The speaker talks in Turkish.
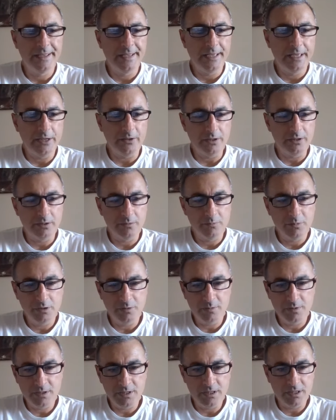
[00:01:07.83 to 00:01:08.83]
Evet
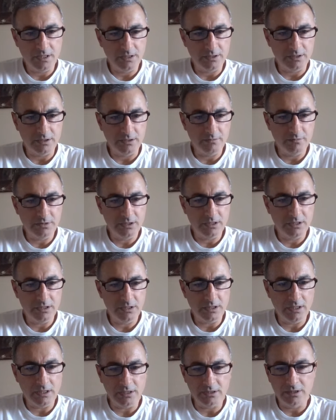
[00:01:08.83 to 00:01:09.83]
BBC Yatırım
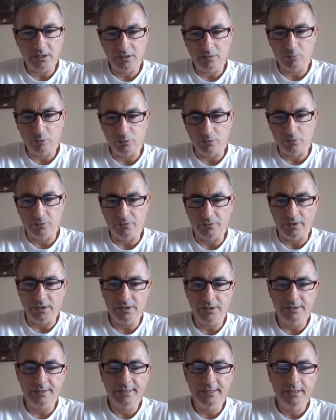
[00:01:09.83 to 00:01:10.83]
e, Erdal Bulut
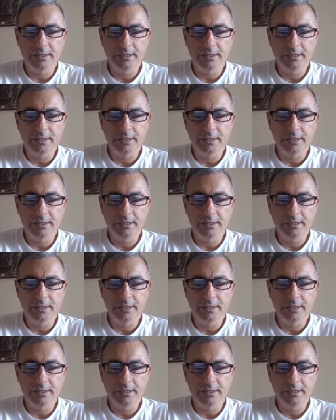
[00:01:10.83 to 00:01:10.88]
var.